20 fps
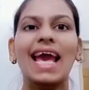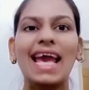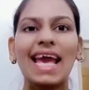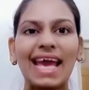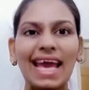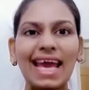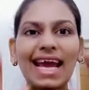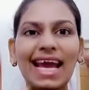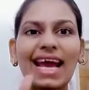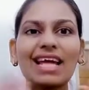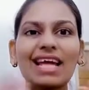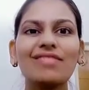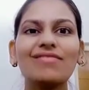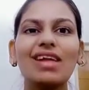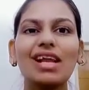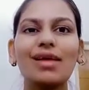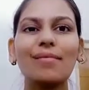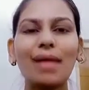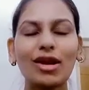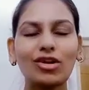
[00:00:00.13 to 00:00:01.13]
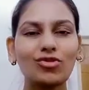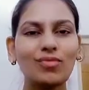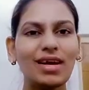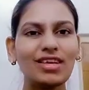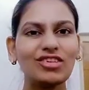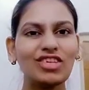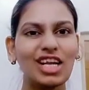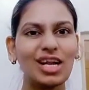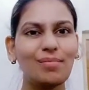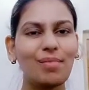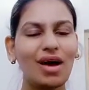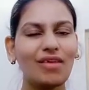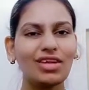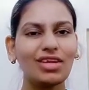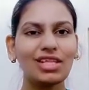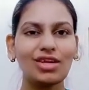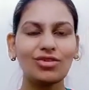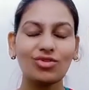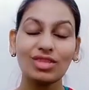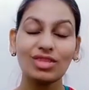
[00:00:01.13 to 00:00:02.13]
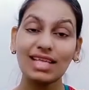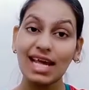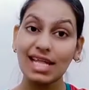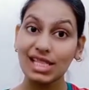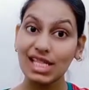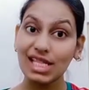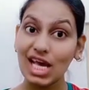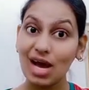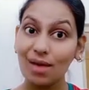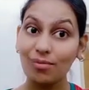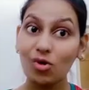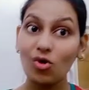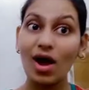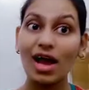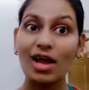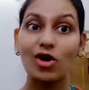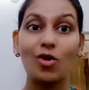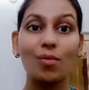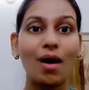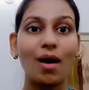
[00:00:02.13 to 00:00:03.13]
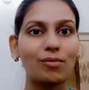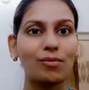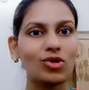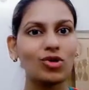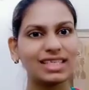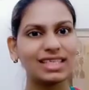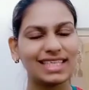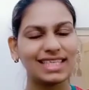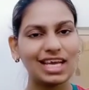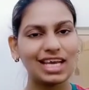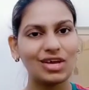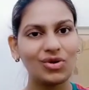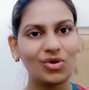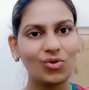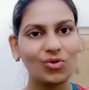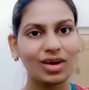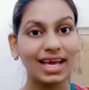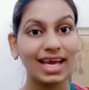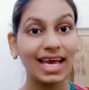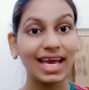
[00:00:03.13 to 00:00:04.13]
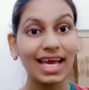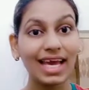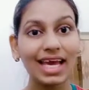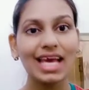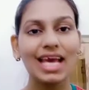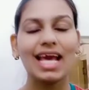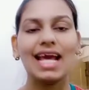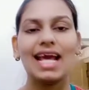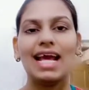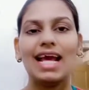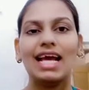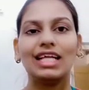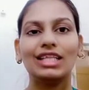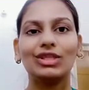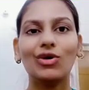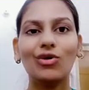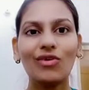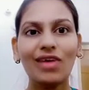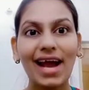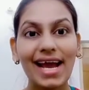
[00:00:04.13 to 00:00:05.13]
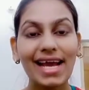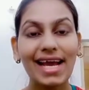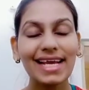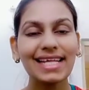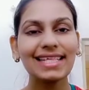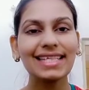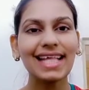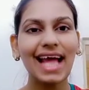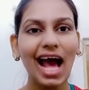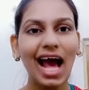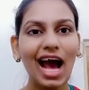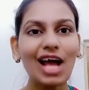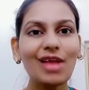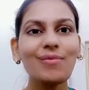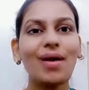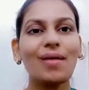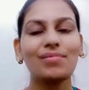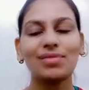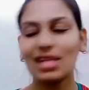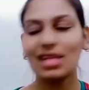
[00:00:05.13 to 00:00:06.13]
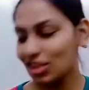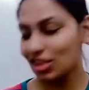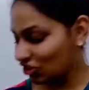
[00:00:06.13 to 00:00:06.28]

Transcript: हे गाइस वेलकम बैक टू माय चैनल भावना सरसोत कैसे हैं आप लोग आई होप आप लोग अच्छे ही होंगे तो गाइस आज मैं आपके साथ